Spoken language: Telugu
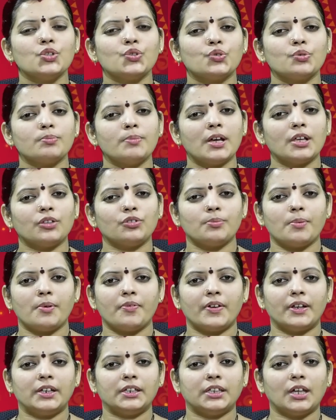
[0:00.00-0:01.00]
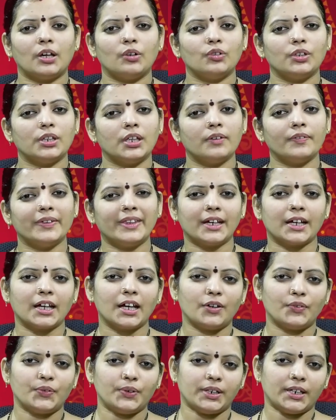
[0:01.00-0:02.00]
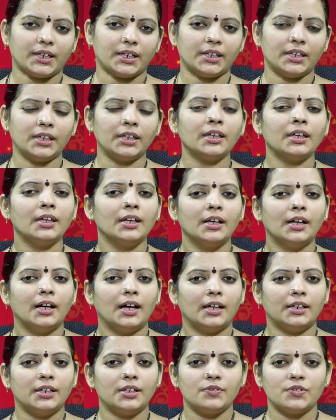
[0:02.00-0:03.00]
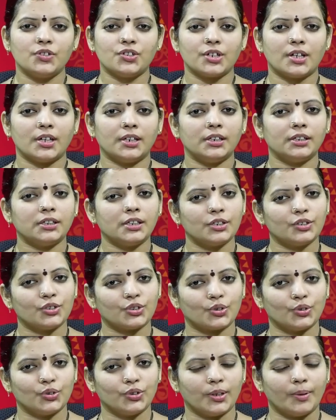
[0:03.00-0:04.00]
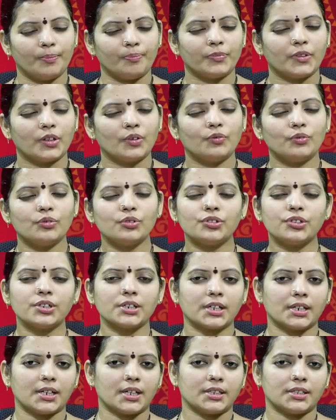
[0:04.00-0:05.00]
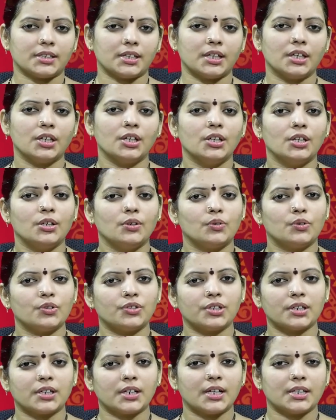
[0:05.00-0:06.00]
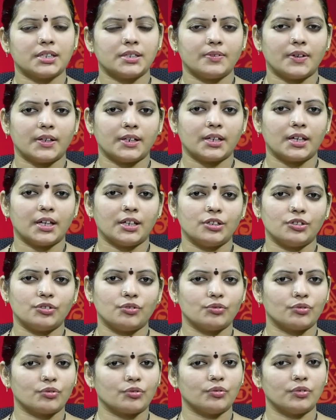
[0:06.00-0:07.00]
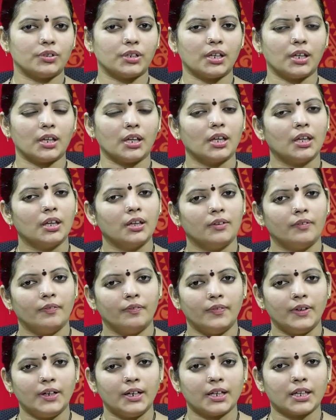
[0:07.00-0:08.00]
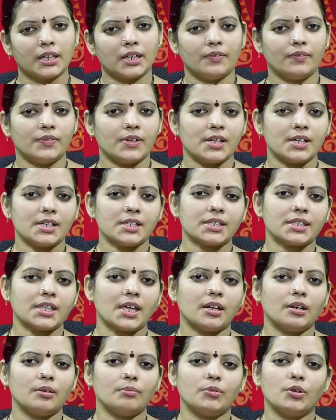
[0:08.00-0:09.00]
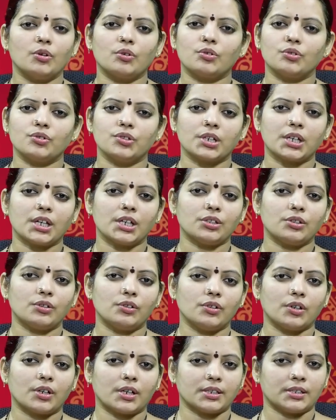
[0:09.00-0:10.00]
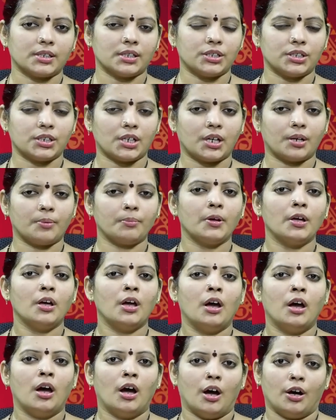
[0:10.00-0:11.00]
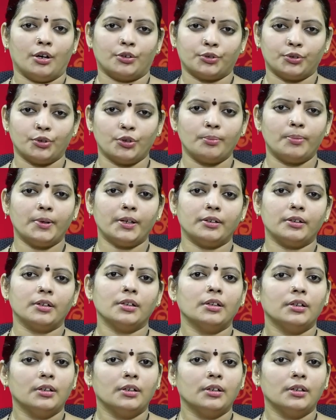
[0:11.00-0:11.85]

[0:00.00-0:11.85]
శుభాశుభ ఫలితాలు ఏ విధంగా ఉంటాయి అనే విషయాన్ని తెలుసుకుందాం వృచ్చిక రాశి వృచ్చిక రాశి వారికి కానీ చూసుకుంటే వీళ్ళకి వ్యయస్థానంలో కుజకేతుల యొక్క సంచారం అక్టోబర్